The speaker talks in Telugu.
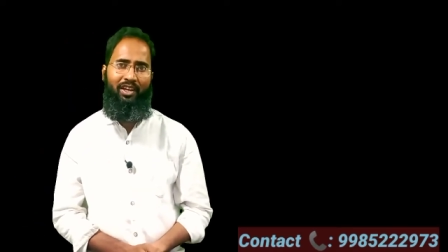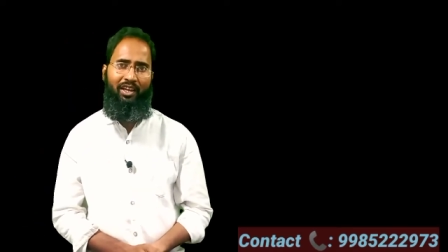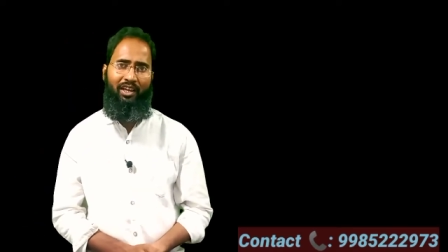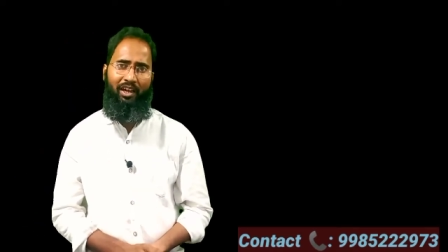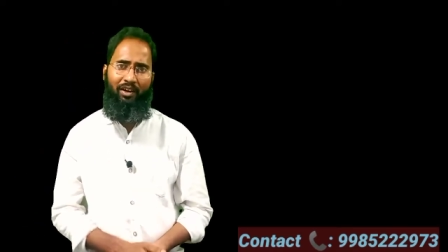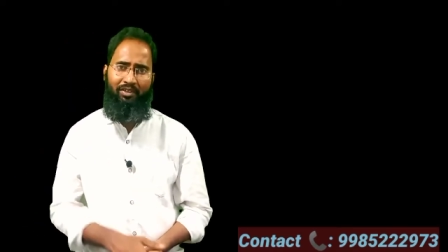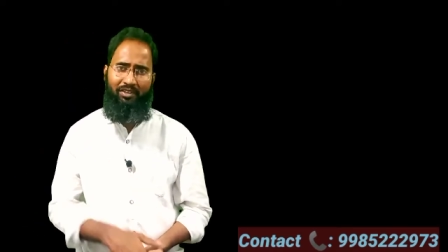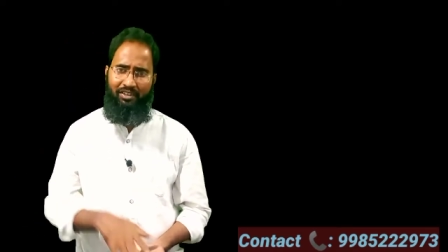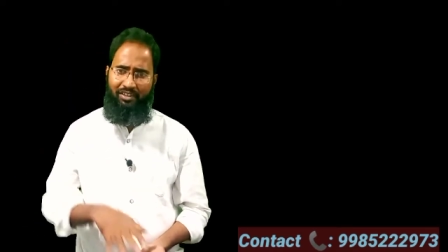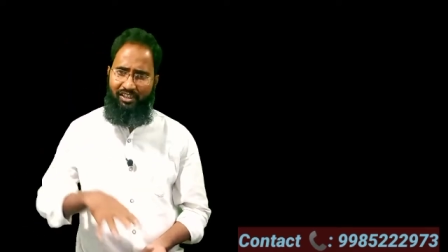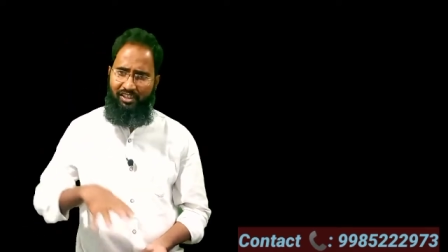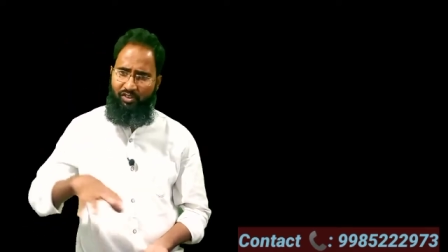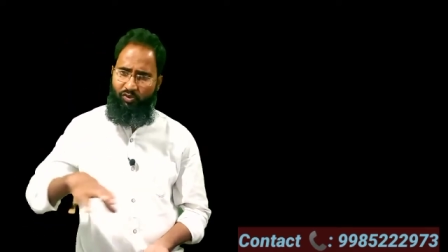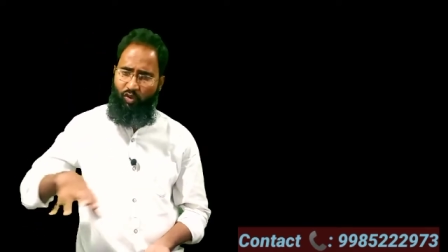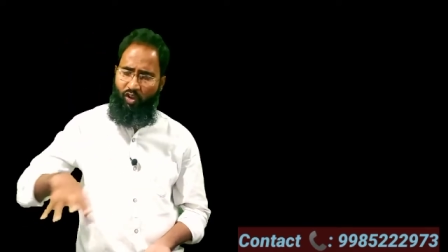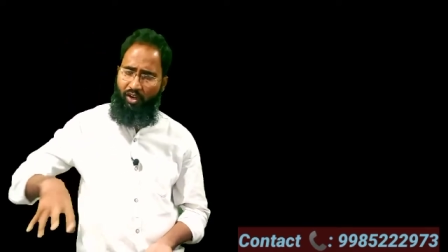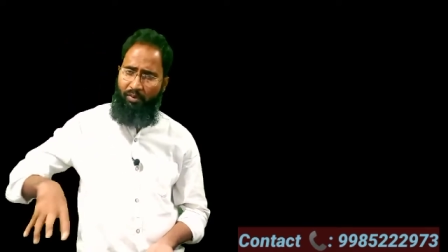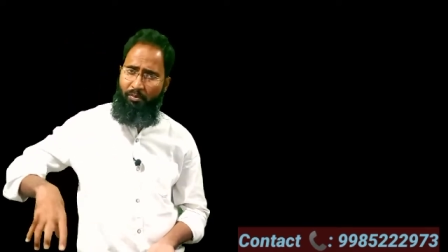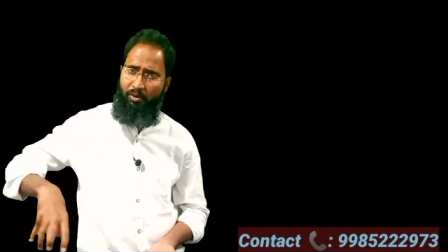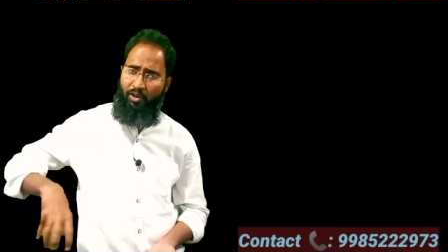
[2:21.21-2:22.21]
కాబట్టి దీని
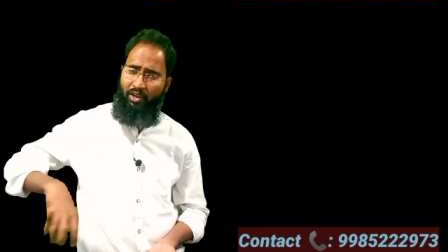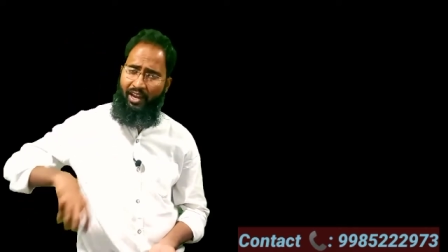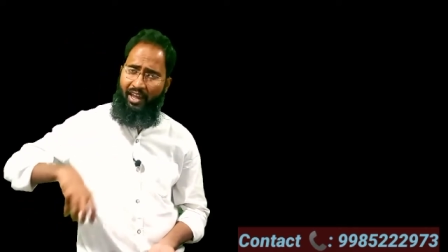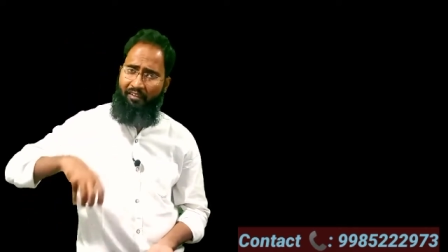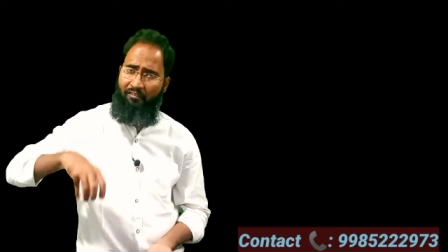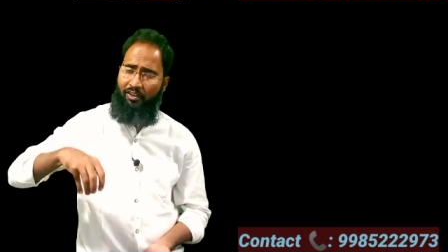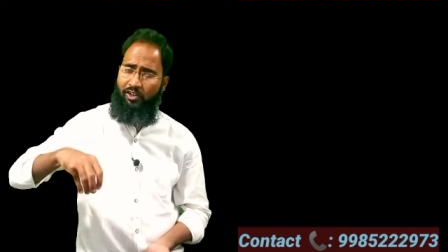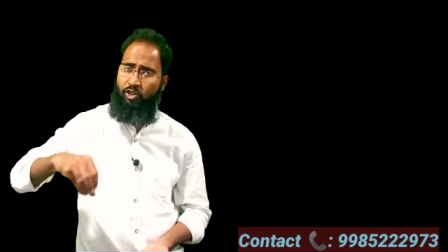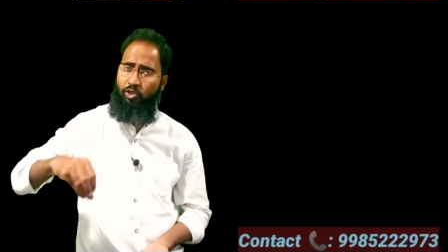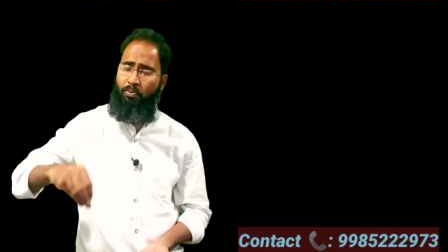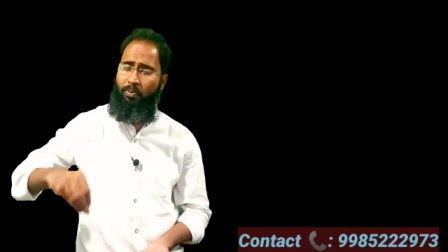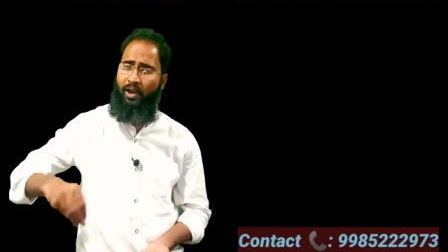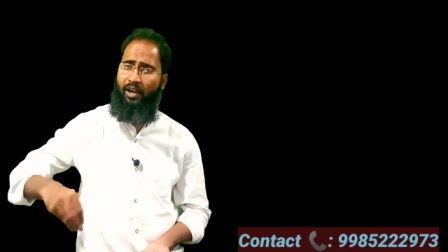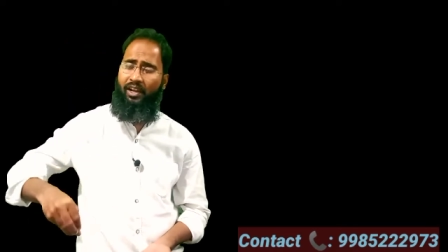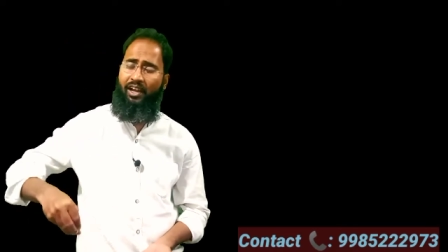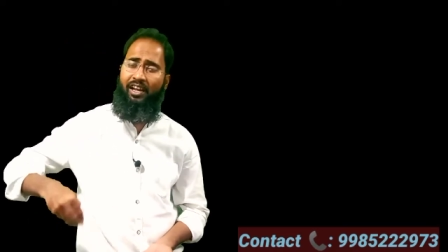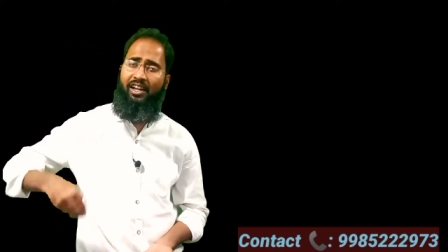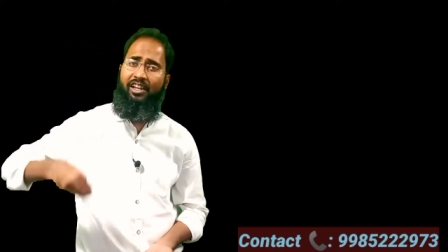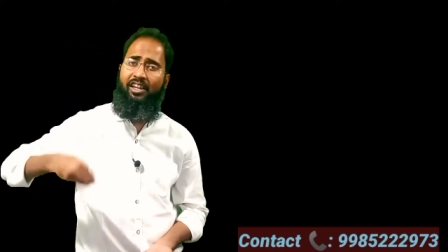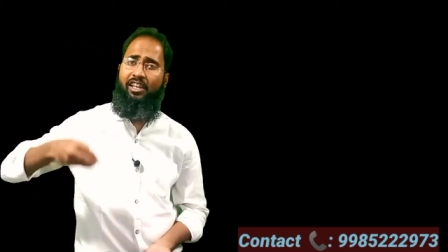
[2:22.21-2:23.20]
ద్వారా మీరు లాంగ్వేజ్ని
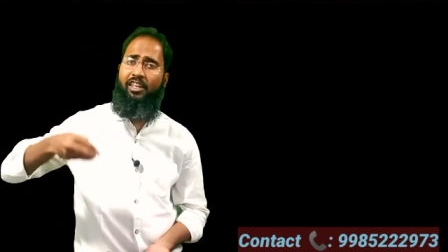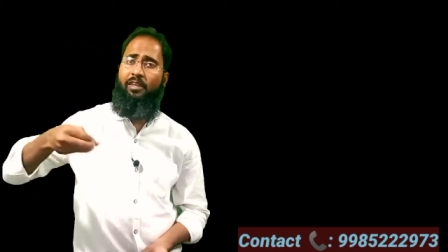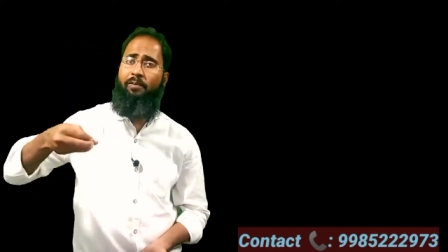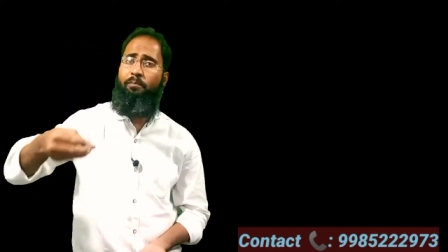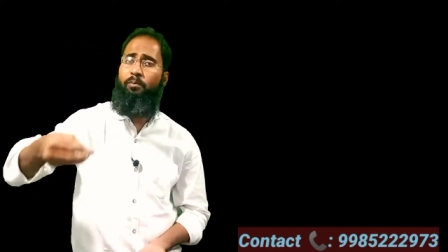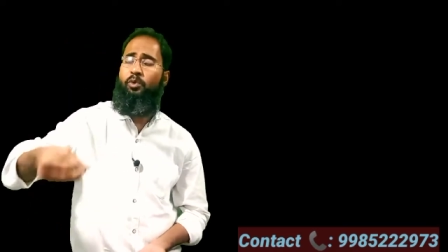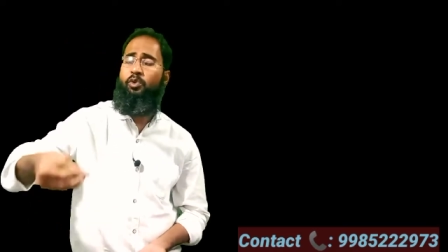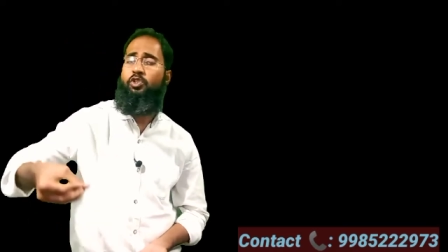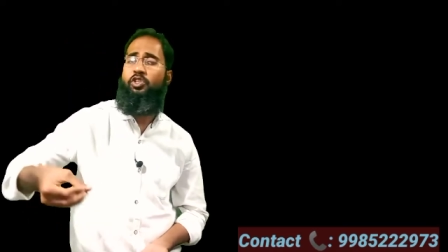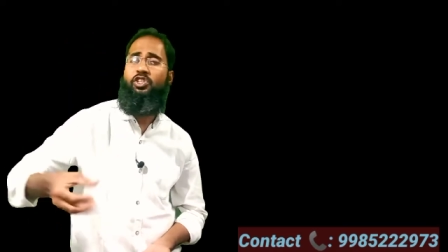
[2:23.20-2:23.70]
బాగా ఇంప్రూవ్